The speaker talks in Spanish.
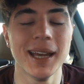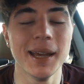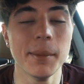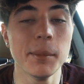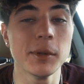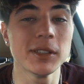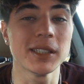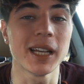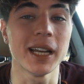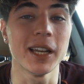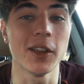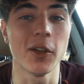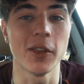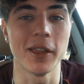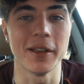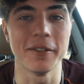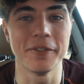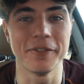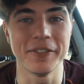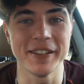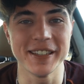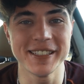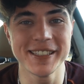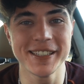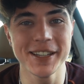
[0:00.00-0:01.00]
Hemos salido del
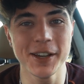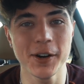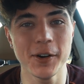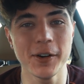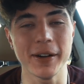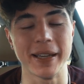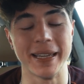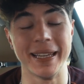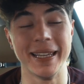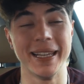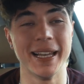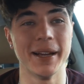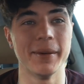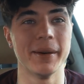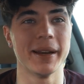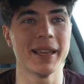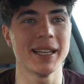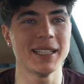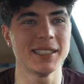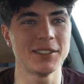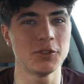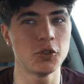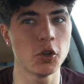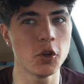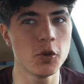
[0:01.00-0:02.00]
fisio y la verdad
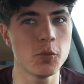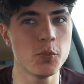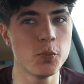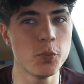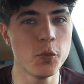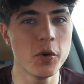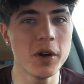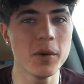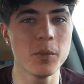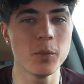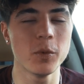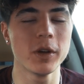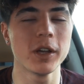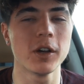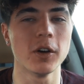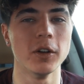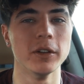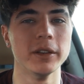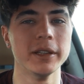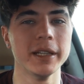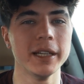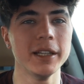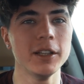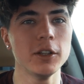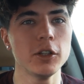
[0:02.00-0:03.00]
estoy muy muy
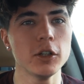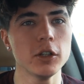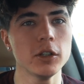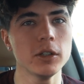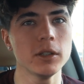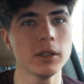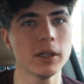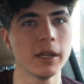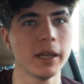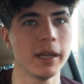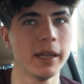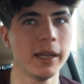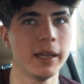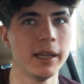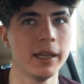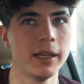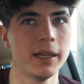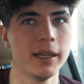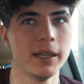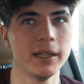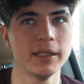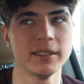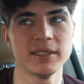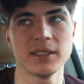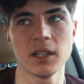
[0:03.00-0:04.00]
contento.
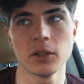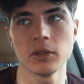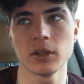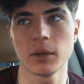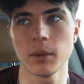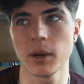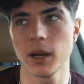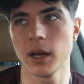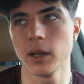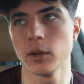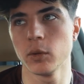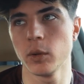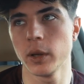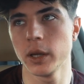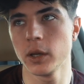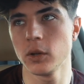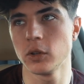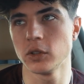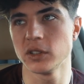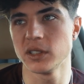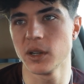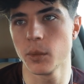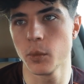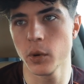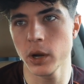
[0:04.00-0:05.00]
Eh, he estado trabajando ahí
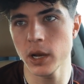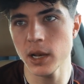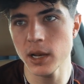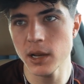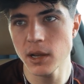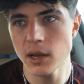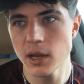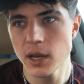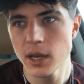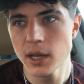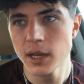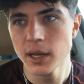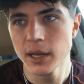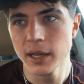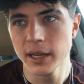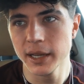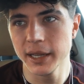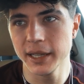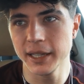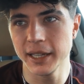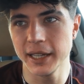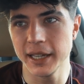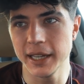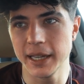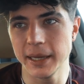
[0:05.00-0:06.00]
con Samuel
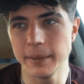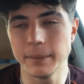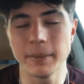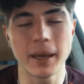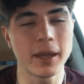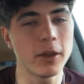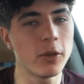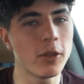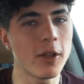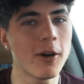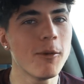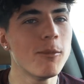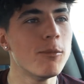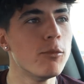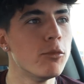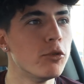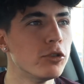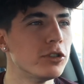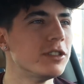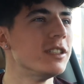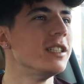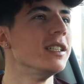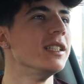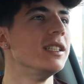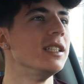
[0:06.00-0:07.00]
y me ha ayudado
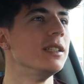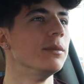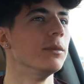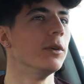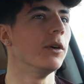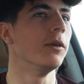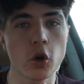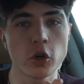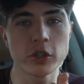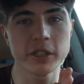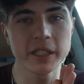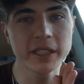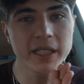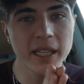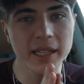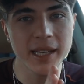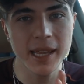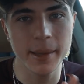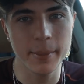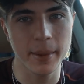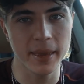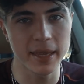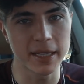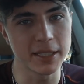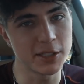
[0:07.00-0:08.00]
muchísimo. Cositas
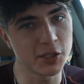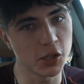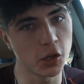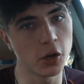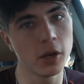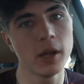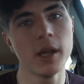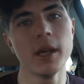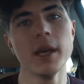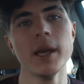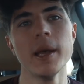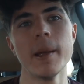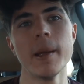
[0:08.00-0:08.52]
que me ha dicho.